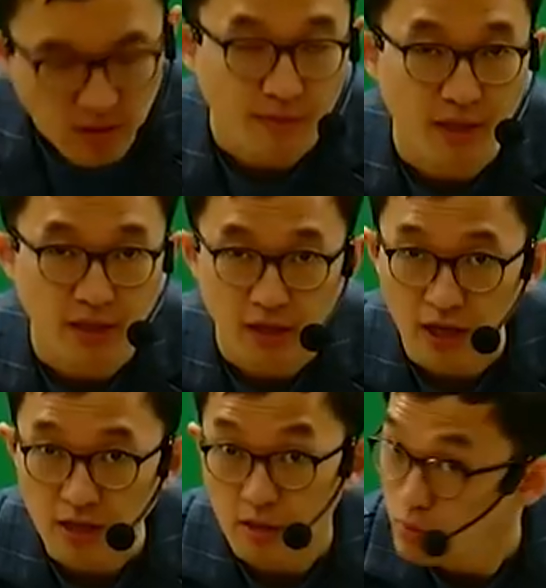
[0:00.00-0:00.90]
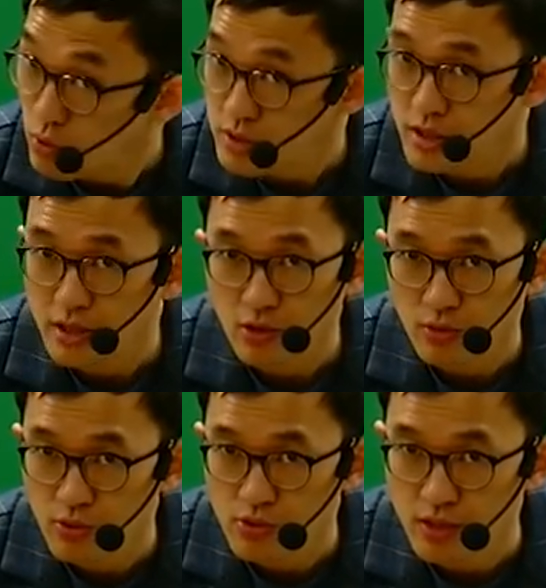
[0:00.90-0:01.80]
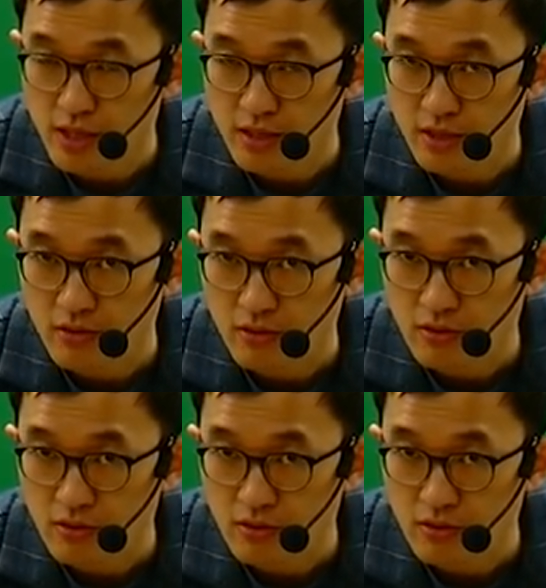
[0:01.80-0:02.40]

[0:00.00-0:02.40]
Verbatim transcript: 그러면 A를 목적어라고 볼 수 있겠네요.